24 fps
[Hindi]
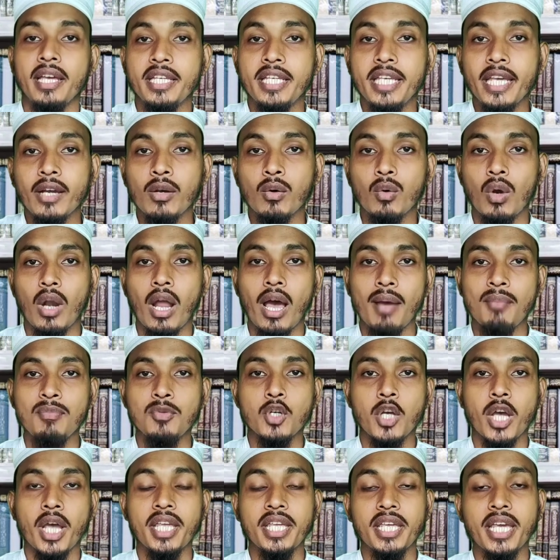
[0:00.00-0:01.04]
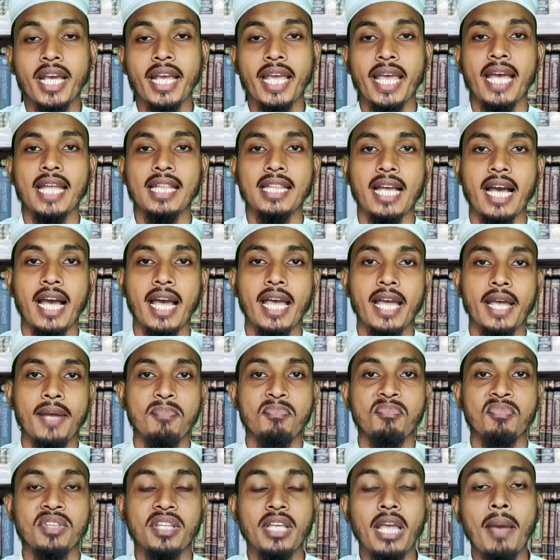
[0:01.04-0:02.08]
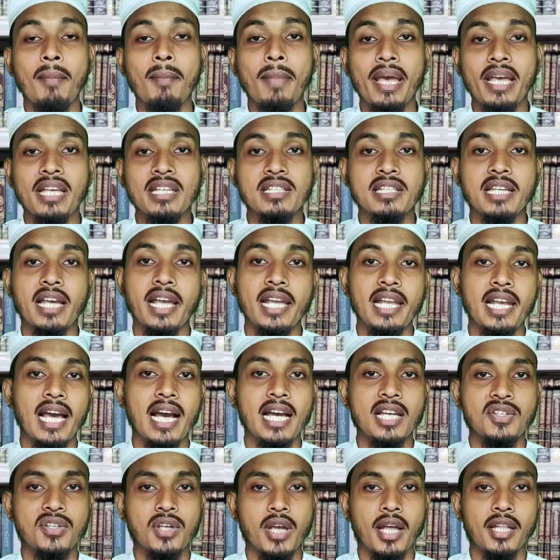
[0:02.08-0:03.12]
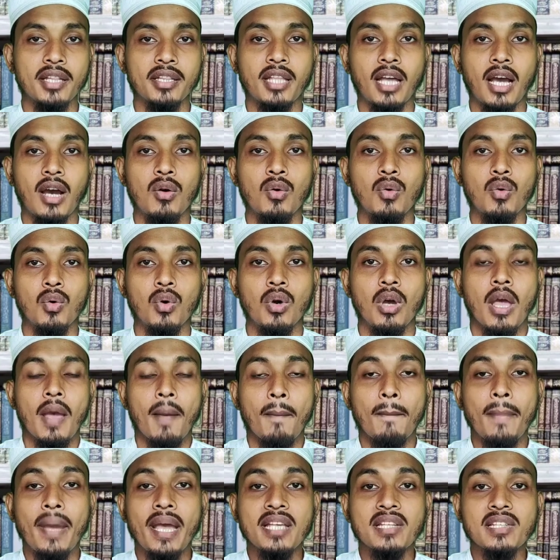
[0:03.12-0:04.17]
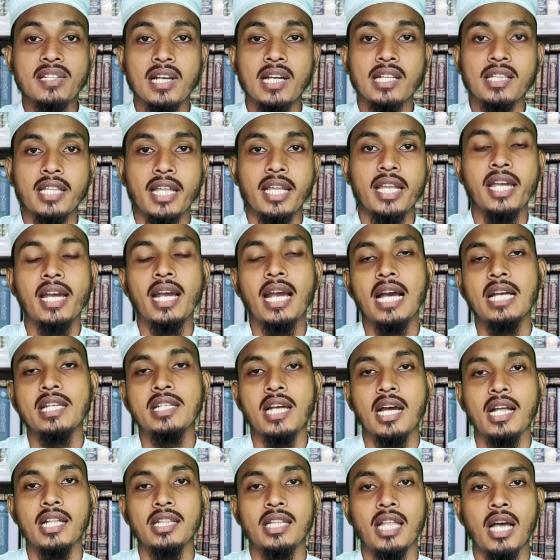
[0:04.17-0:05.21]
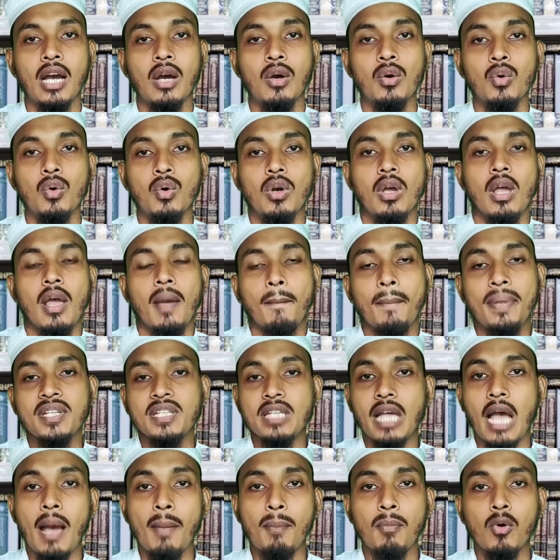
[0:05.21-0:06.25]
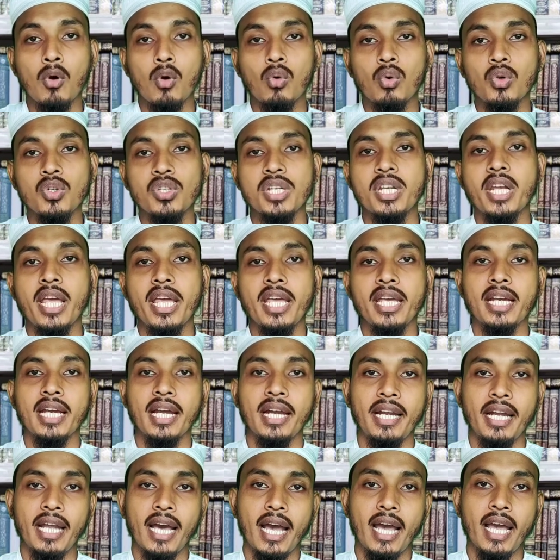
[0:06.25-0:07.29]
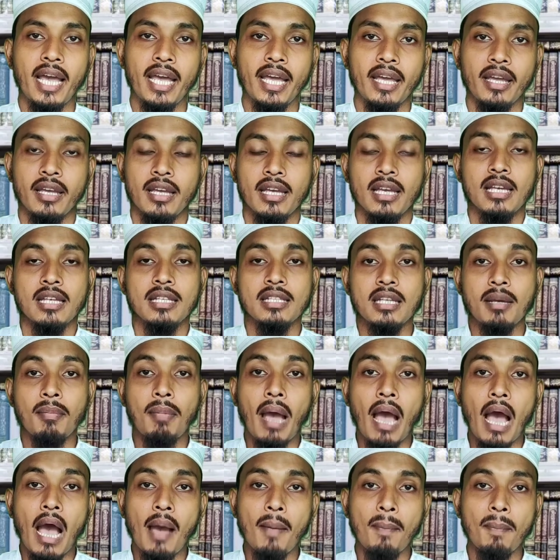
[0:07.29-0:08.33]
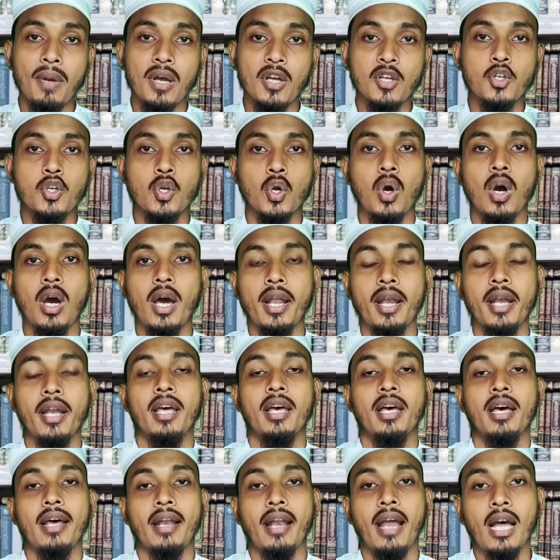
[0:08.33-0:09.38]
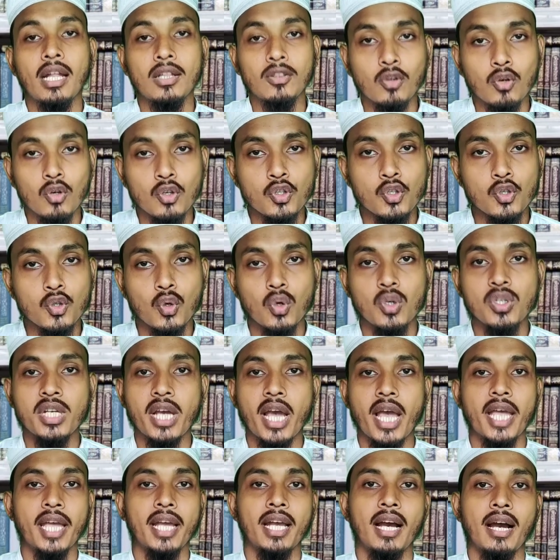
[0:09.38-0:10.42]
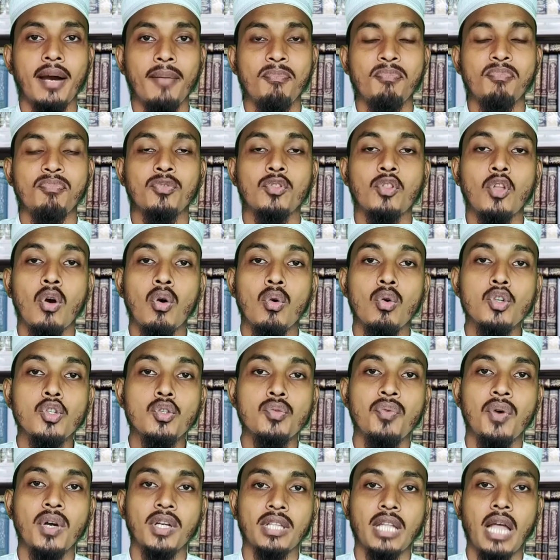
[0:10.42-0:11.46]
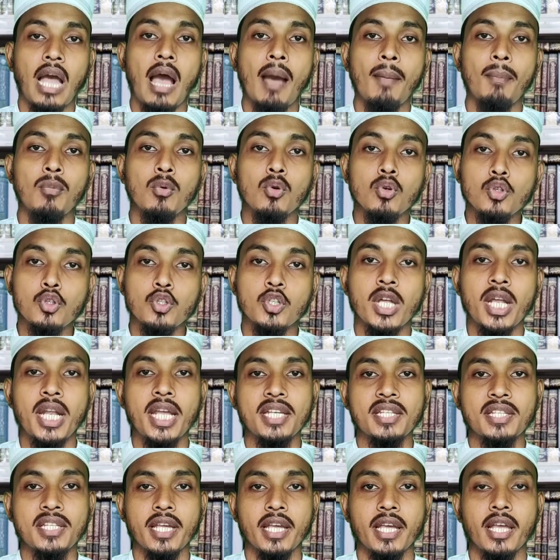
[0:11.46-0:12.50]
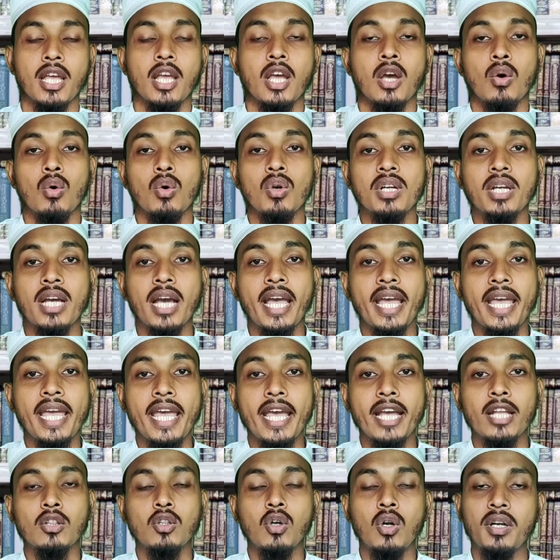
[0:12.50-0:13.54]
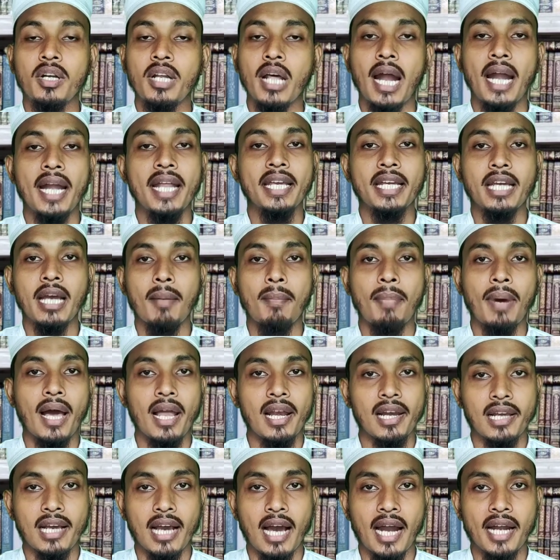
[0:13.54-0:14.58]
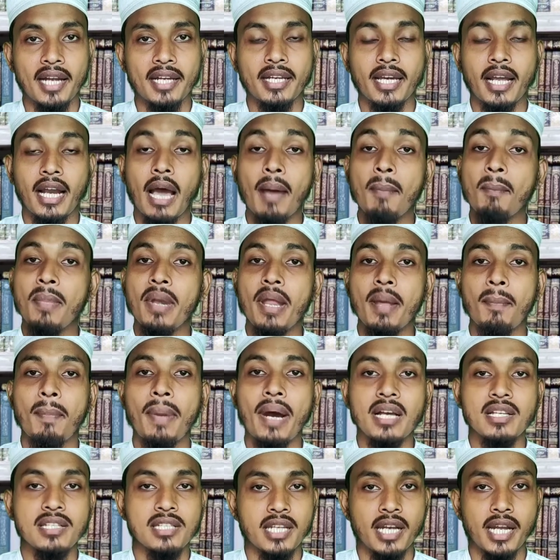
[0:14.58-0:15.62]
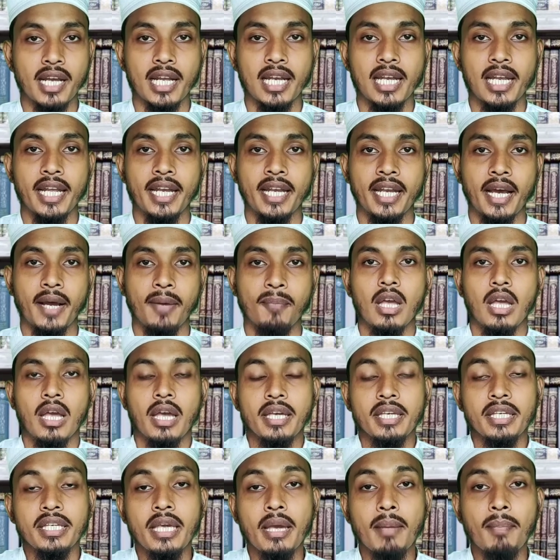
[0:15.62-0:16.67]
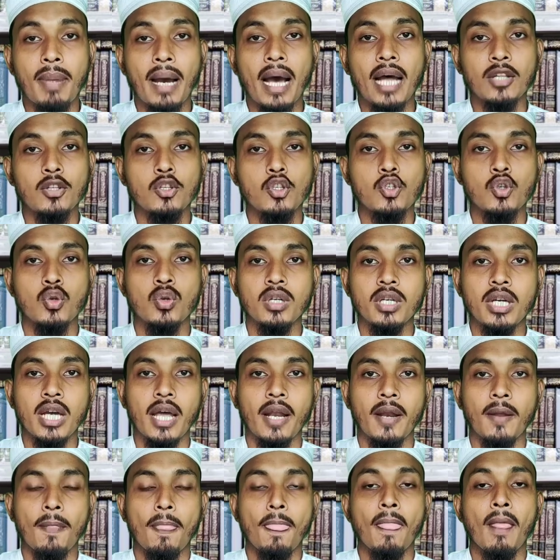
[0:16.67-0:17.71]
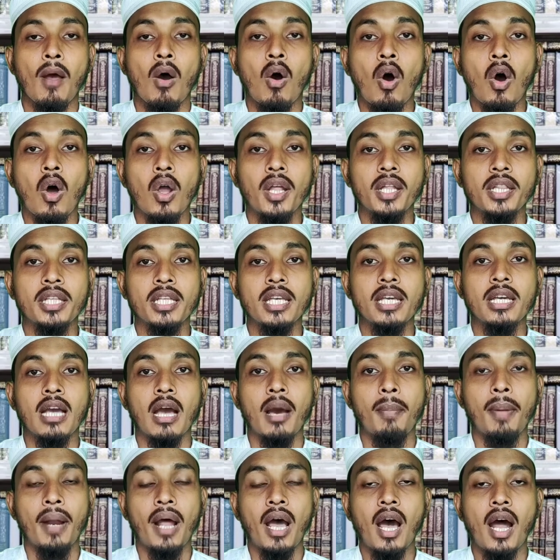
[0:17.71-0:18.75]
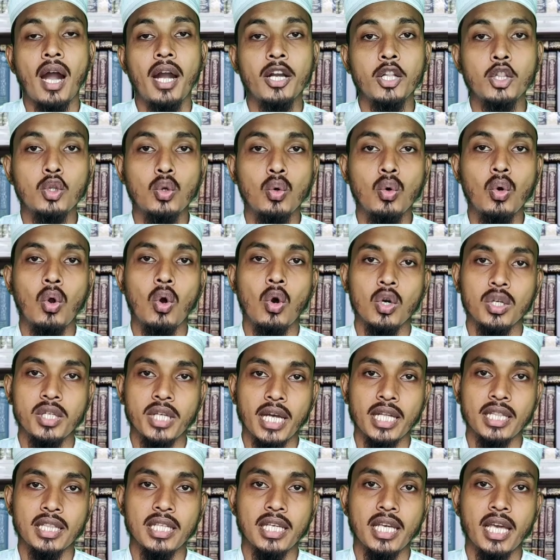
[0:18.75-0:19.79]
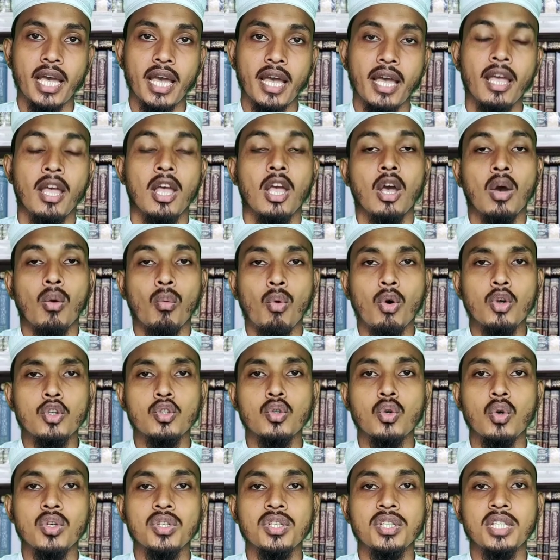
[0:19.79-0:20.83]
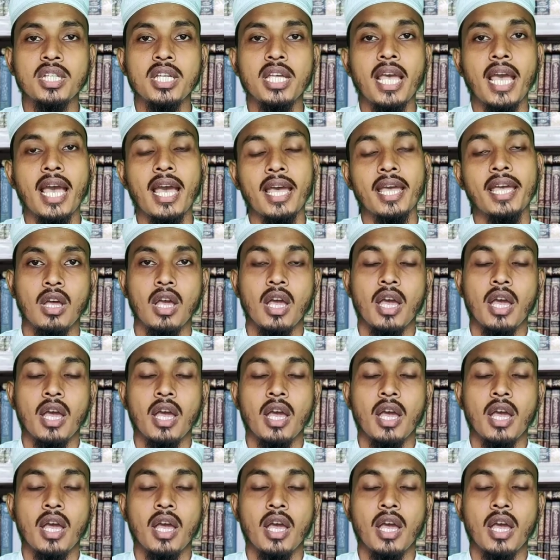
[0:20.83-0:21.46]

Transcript: ये गुलाम जो है ये कहता है कि मैं इसका इलाज जानता हूँ मैं इसका तरीका जानता हूँ बस आपको कुछ नहीं करना है जब आपका शोहर रात को सो जाएगा तो उस वक्त आप उस तरह से उनका एक दो दाढ़ी का बाल काट कर अपने पास रख लेना ये बात सुनकर औरत की घबराहट दूर हो जाती है वो सोचती है